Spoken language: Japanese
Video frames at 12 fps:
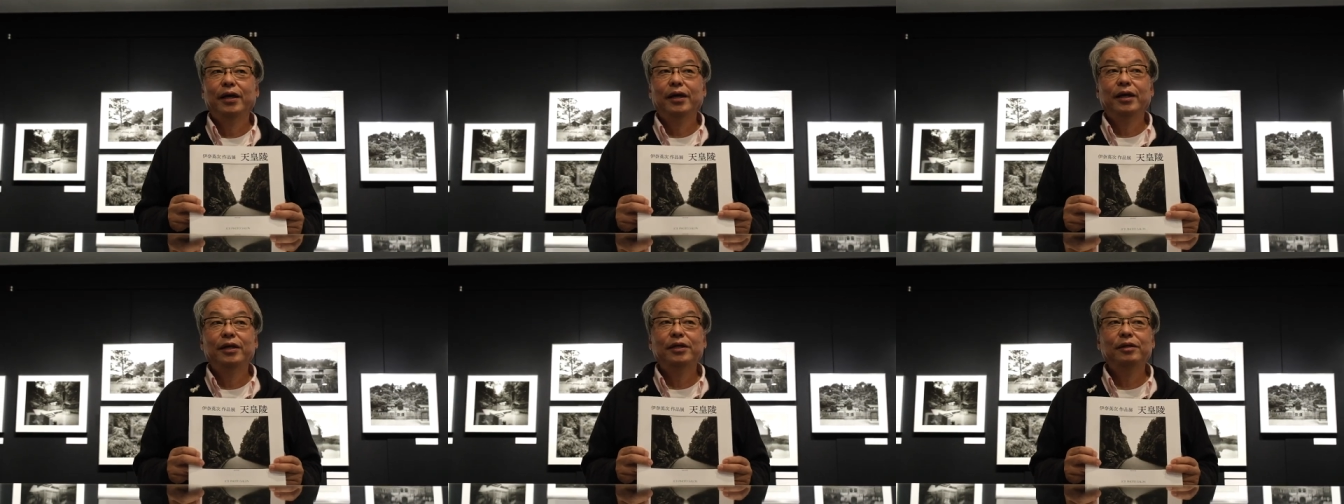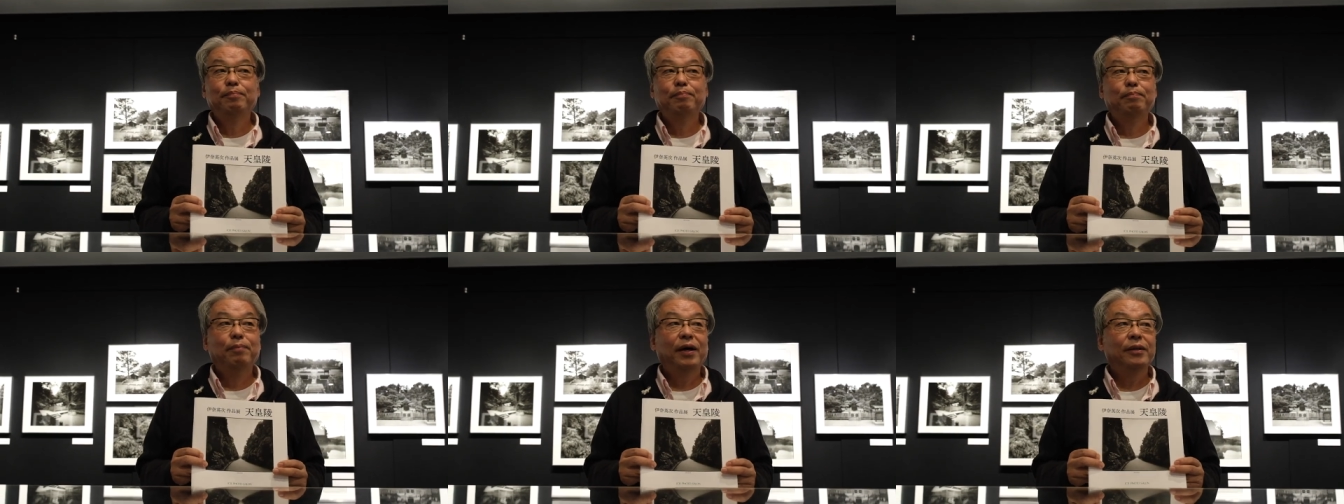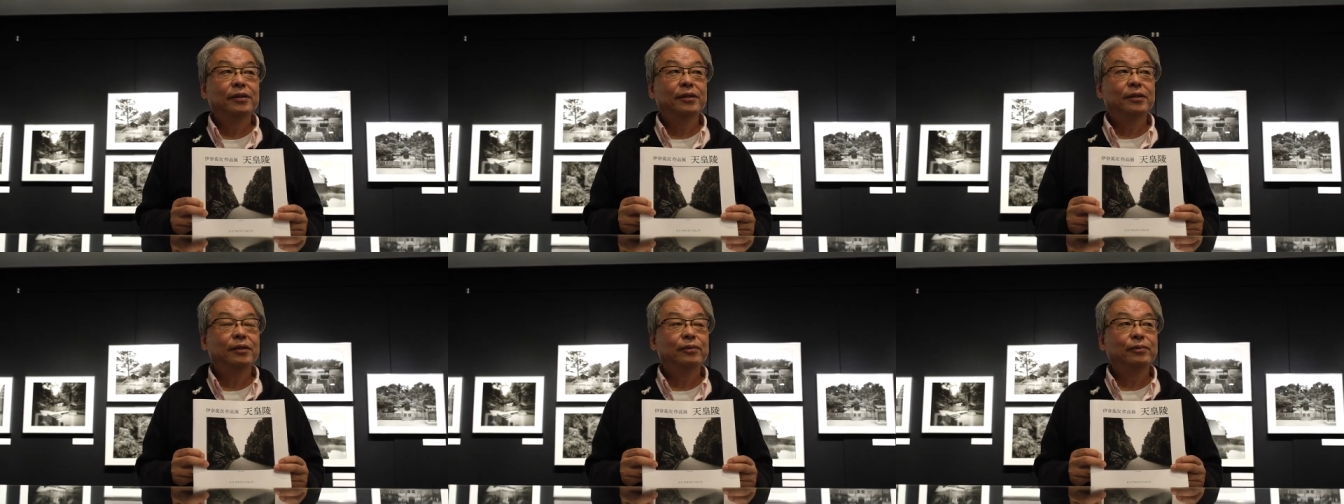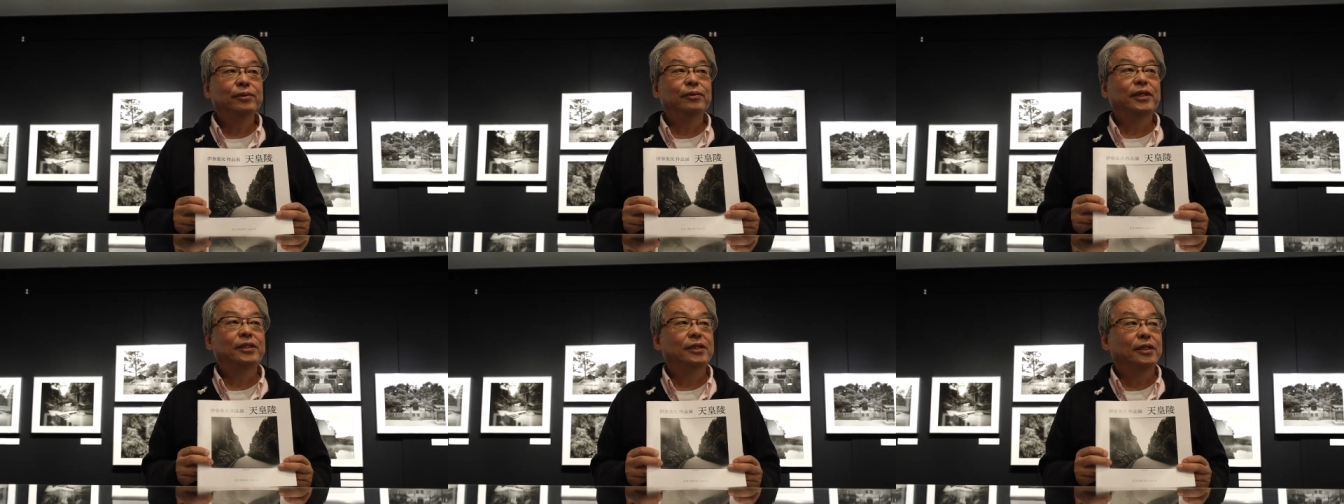えー、一般の
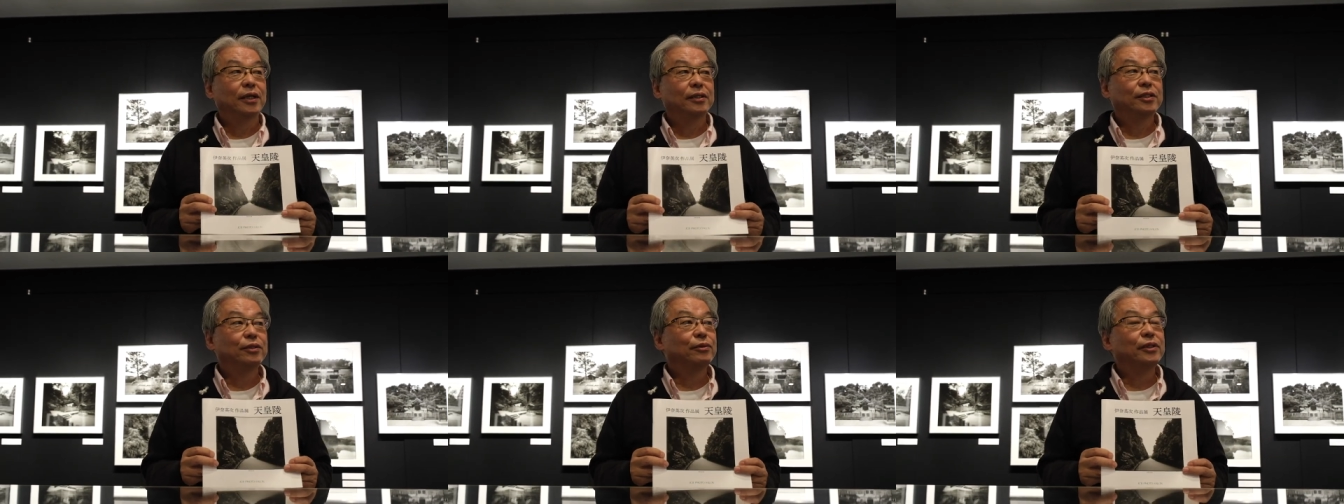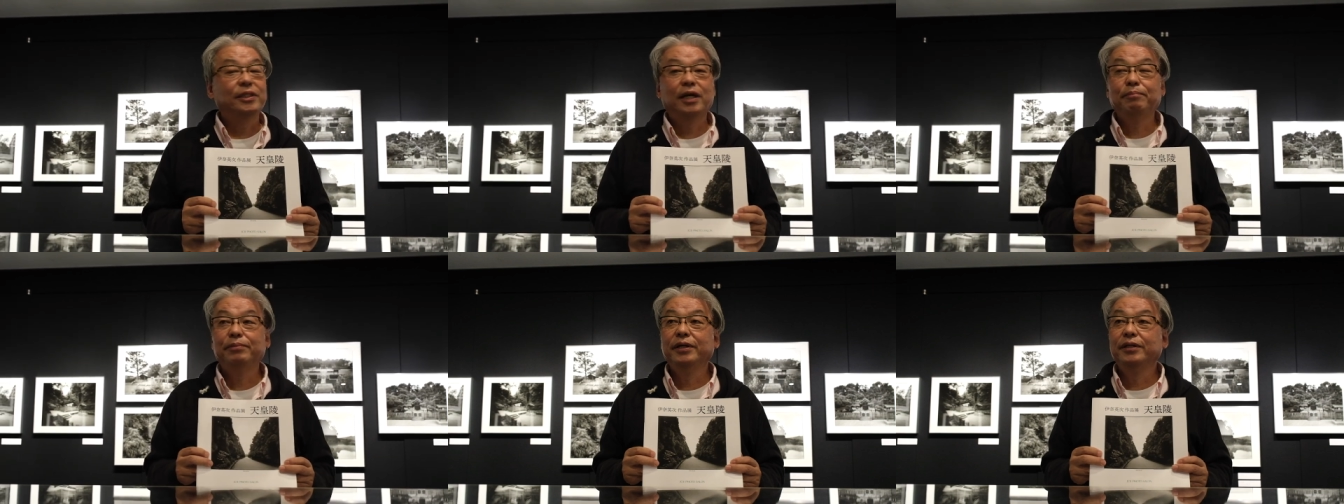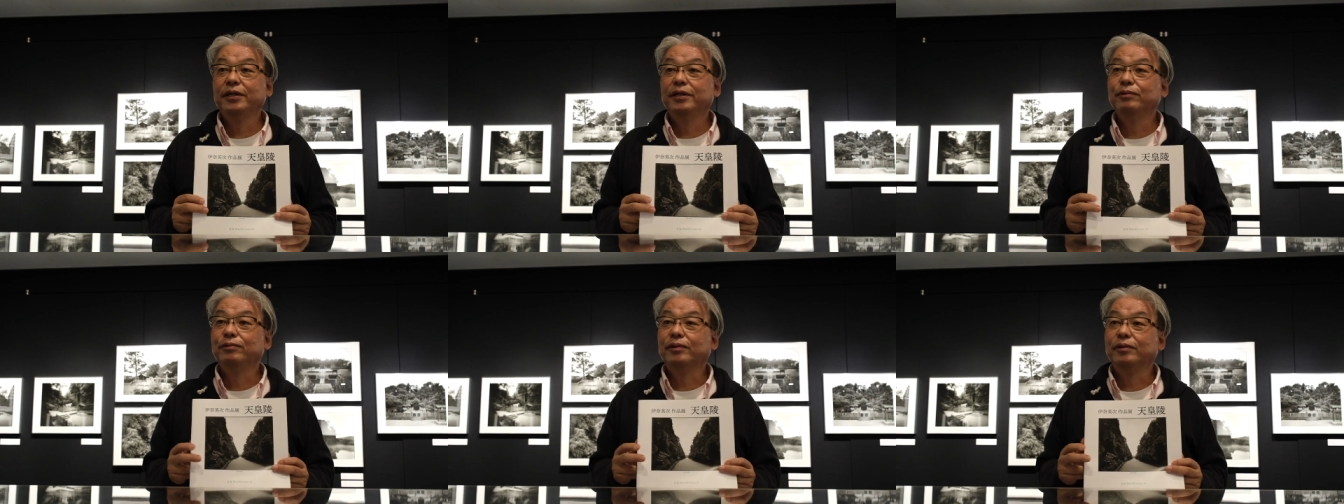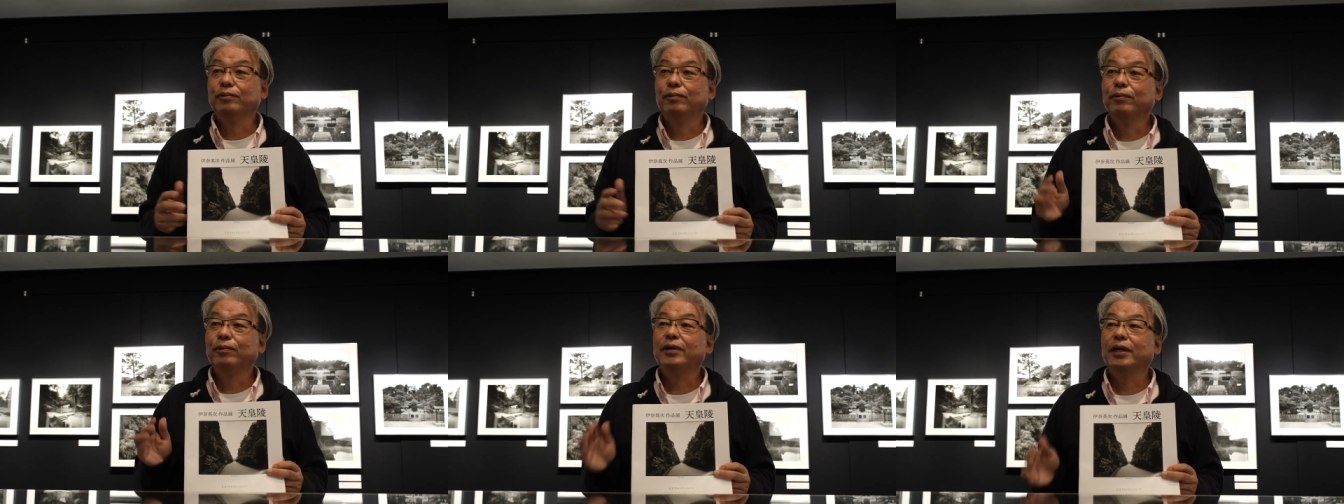人たちが自由に参拝できると
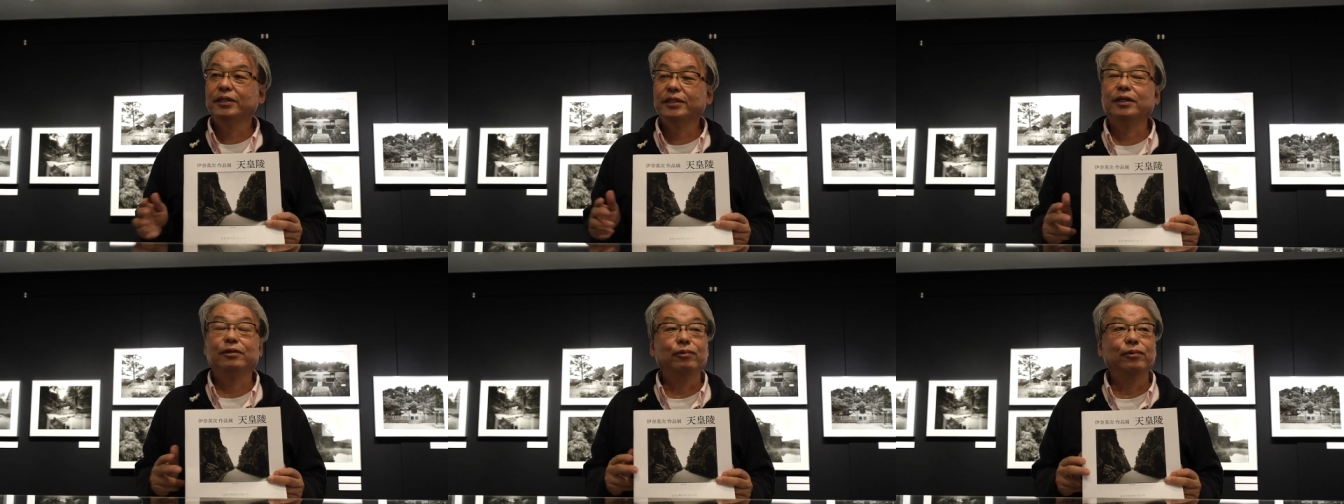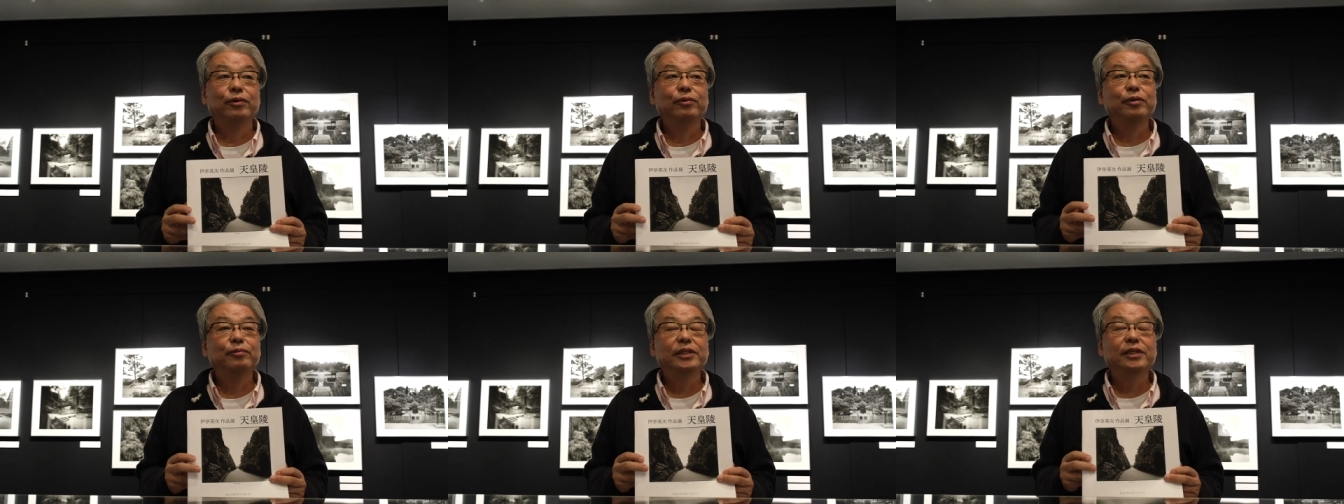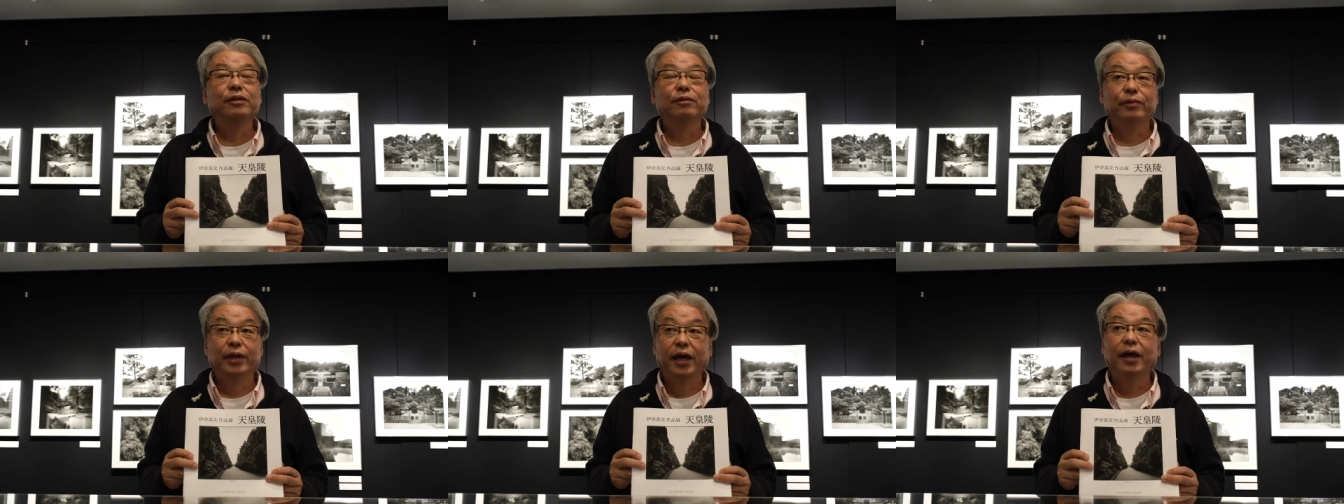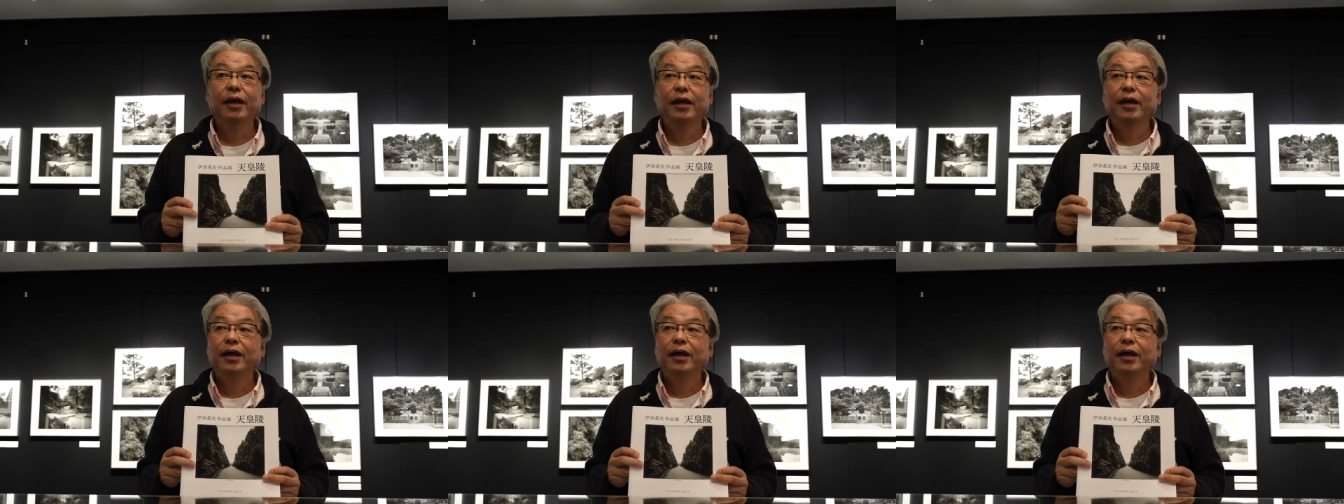ころからしか取っておりませんので。